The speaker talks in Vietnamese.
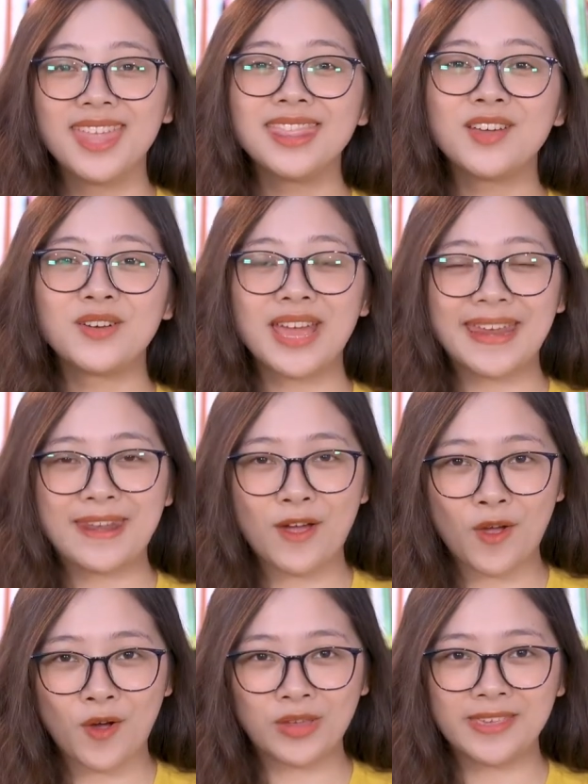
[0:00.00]
Điều này
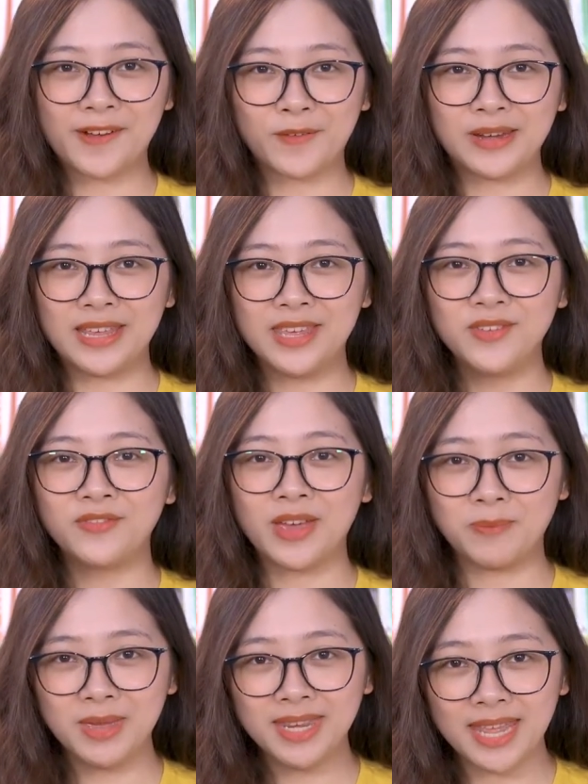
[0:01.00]
đòi hỏi nhà quản lý
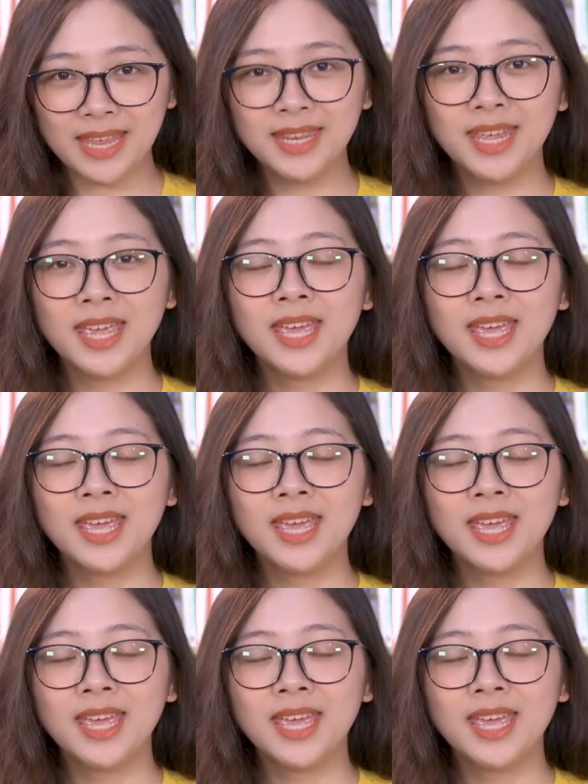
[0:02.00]
phải biết đến